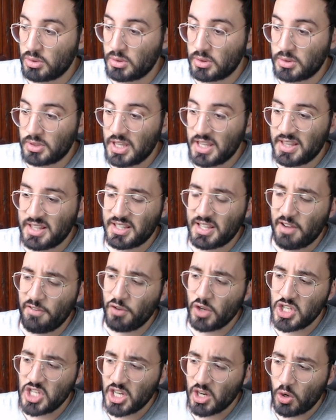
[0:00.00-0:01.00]
peut-être ça
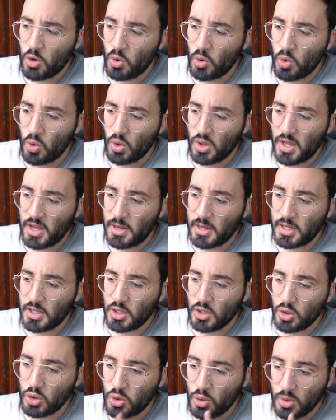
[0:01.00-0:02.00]
veut dire on a
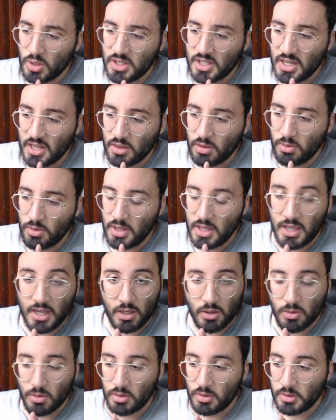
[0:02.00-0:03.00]
deux cartes
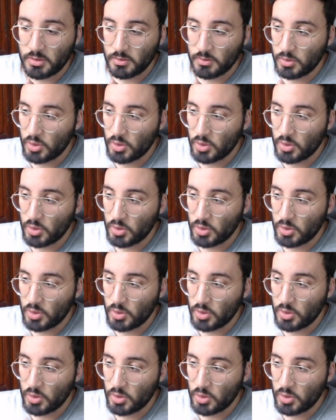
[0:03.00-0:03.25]
R dedans.